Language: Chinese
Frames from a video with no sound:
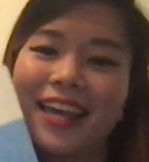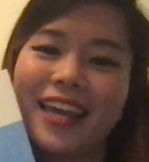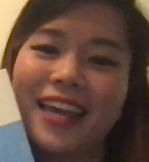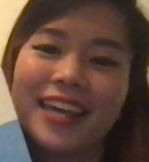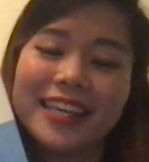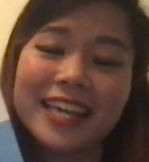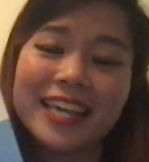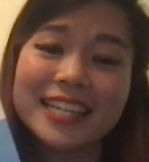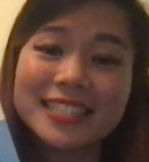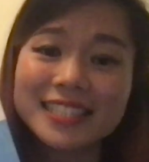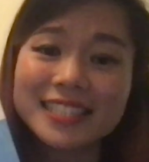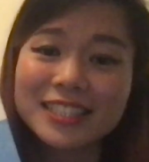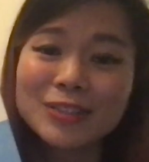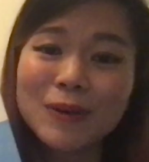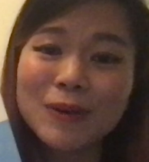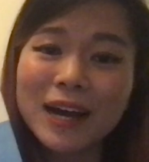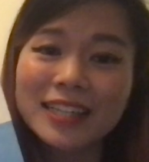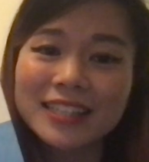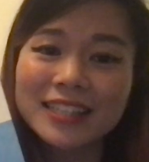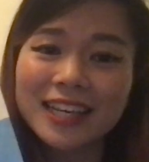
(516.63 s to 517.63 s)
也希
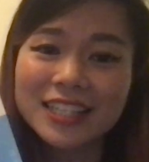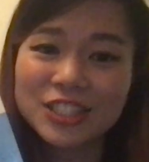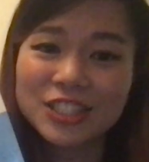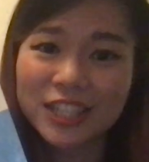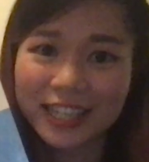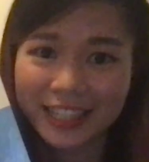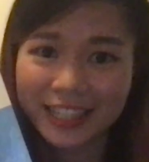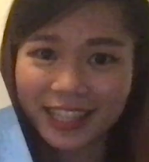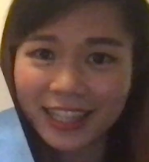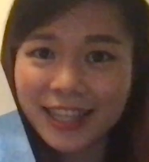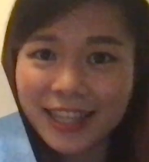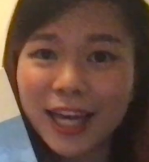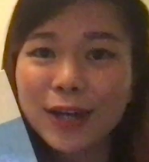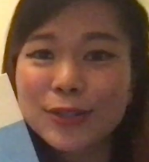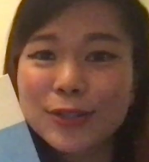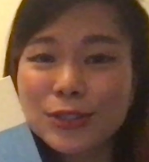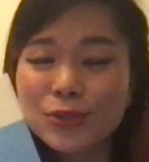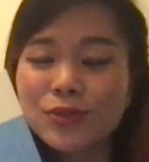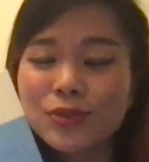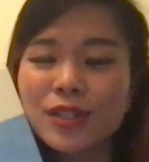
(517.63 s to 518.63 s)
望呢，这樱桃
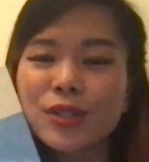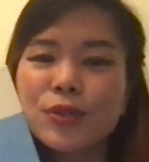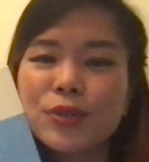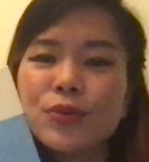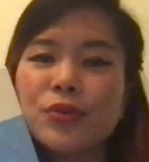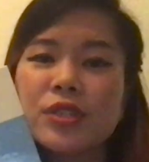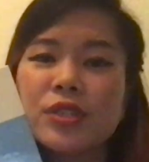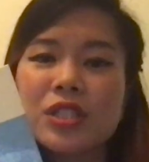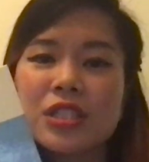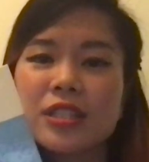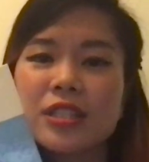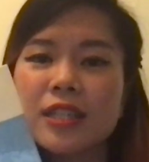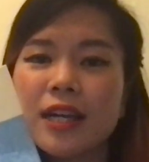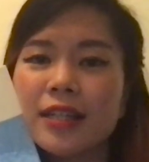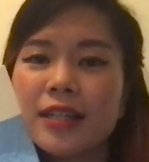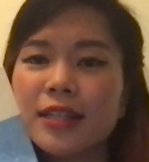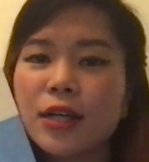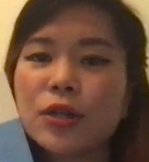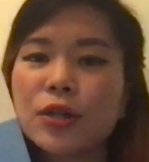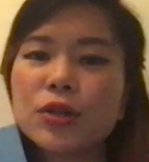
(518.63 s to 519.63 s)
树的故事呢，
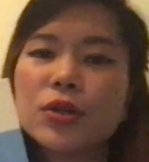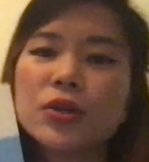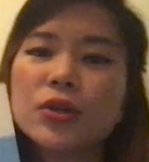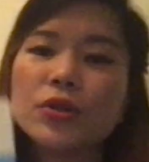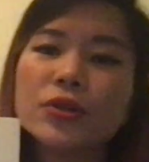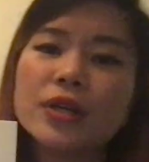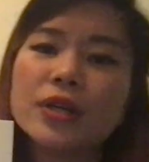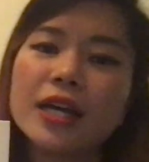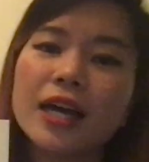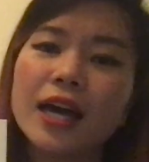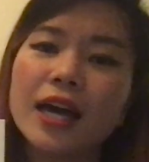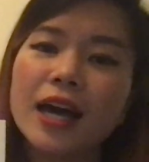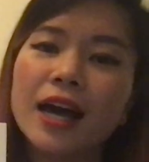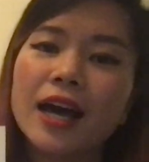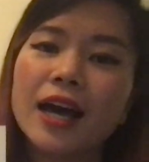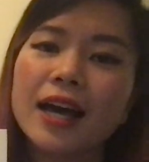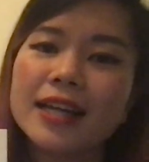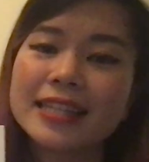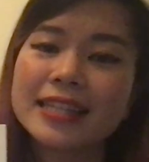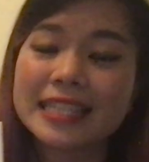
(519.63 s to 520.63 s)
能够
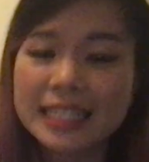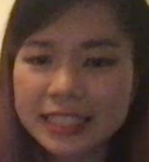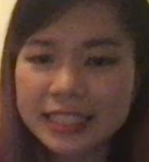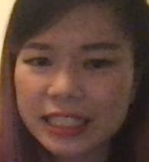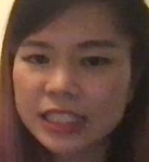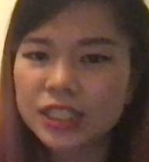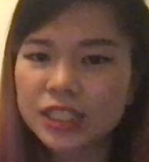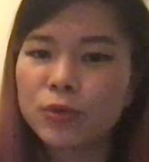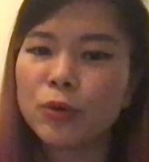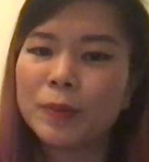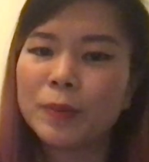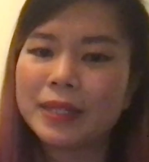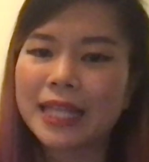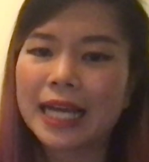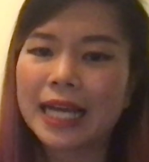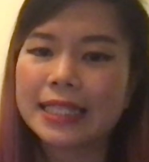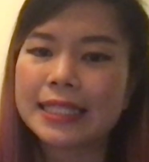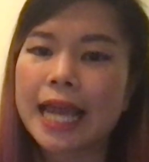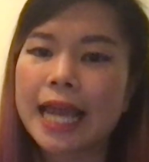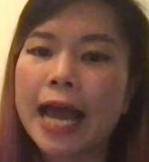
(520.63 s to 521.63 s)
提醒着我们
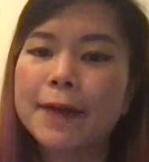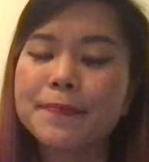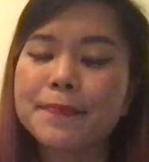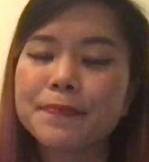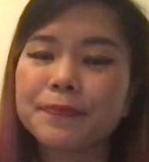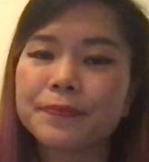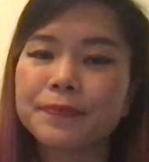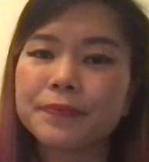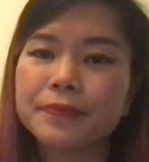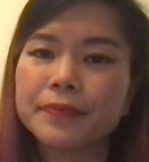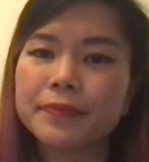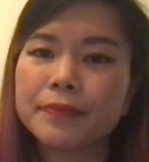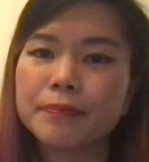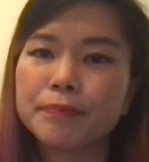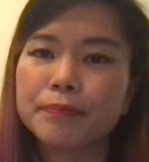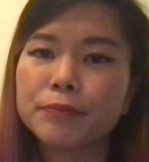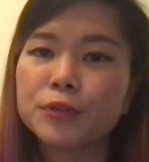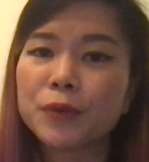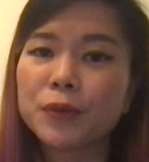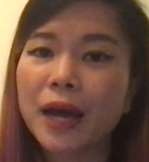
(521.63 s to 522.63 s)
大家，
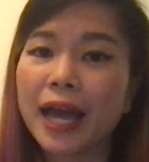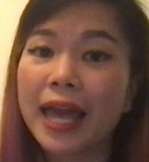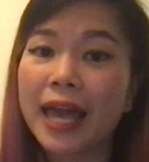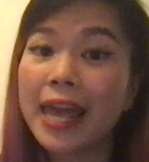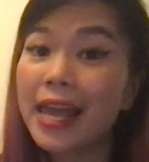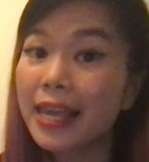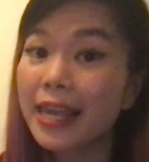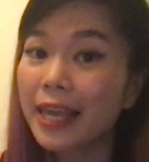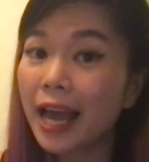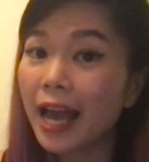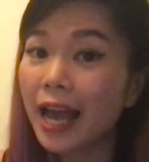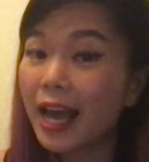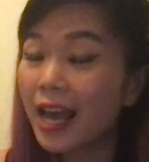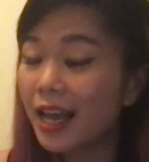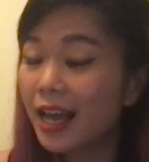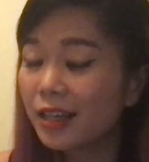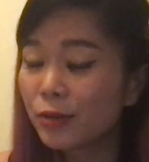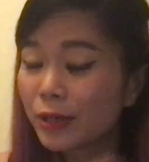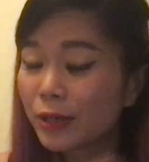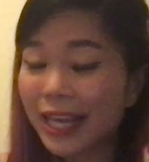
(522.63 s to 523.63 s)
不管黑
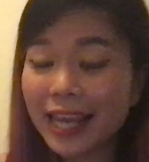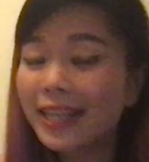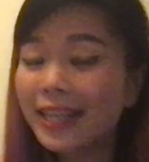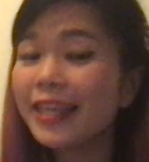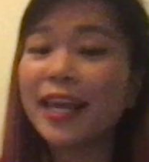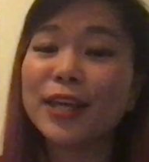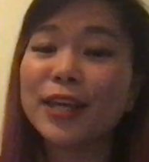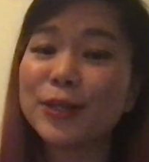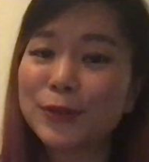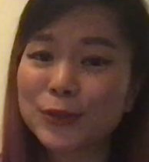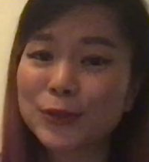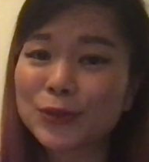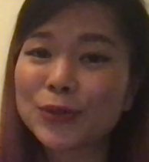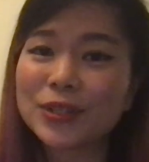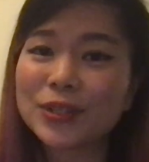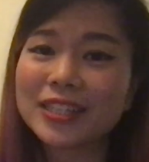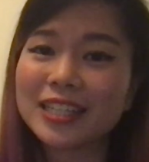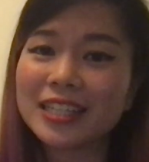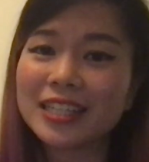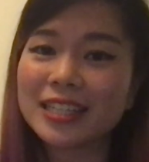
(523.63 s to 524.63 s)
暗黑夜有
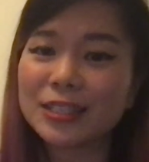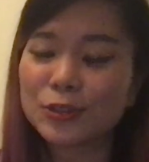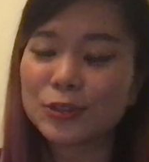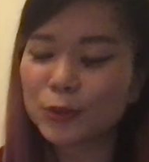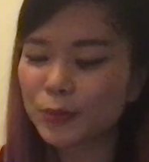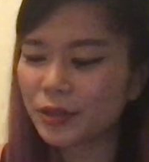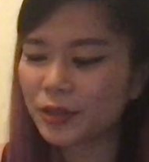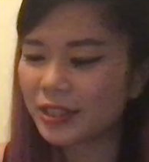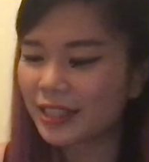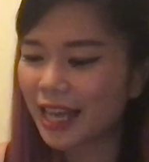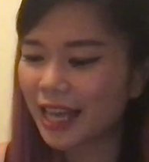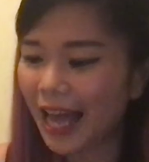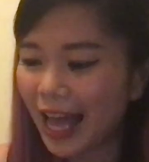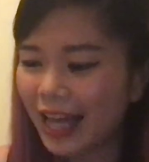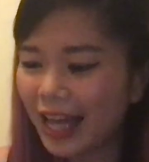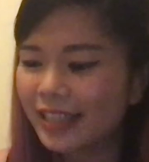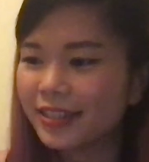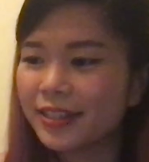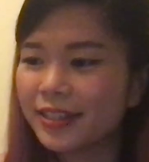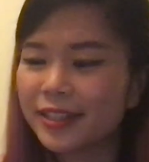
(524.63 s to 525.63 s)
多的多么的
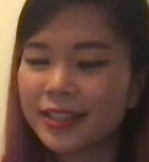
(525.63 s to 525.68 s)
暗，